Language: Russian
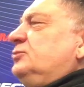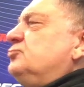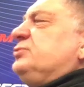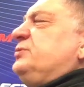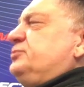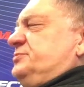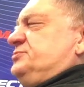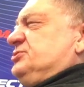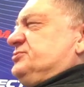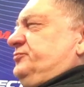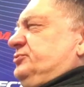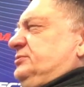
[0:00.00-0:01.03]
Ну, не будем
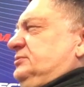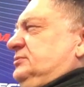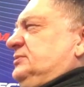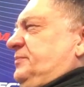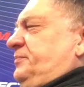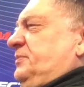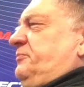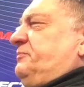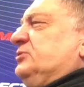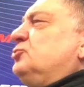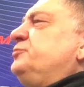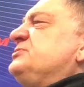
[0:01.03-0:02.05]
сейчас вот там по
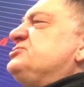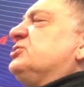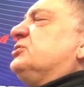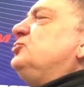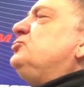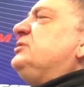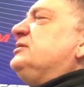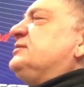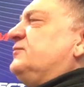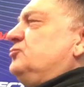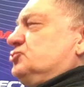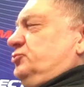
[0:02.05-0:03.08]
подробностях, но ну, для
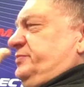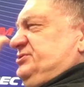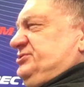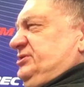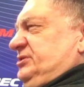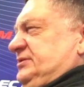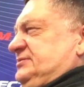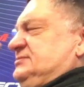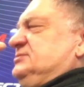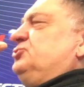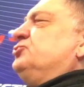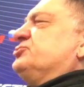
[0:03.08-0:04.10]
того, чтобы
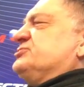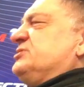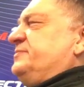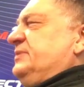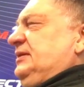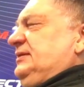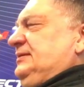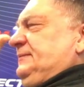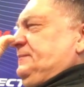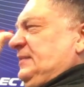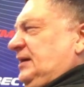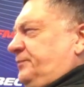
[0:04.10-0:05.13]
сделать тот самый
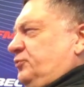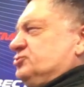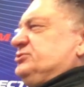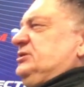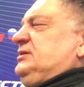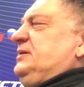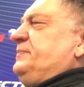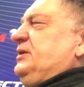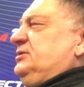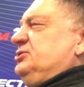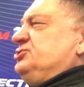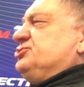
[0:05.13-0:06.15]
капорский
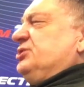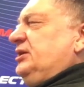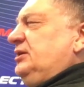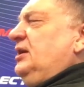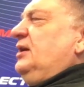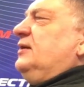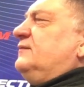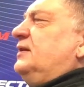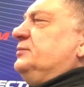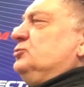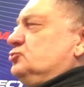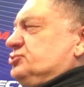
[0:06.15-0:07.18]
кипрейный чай,
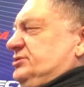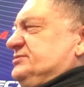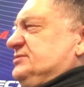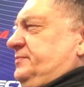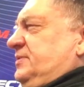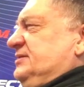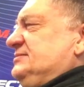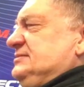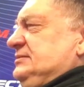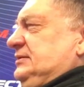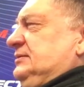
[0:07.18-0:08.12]
вам нужно собрать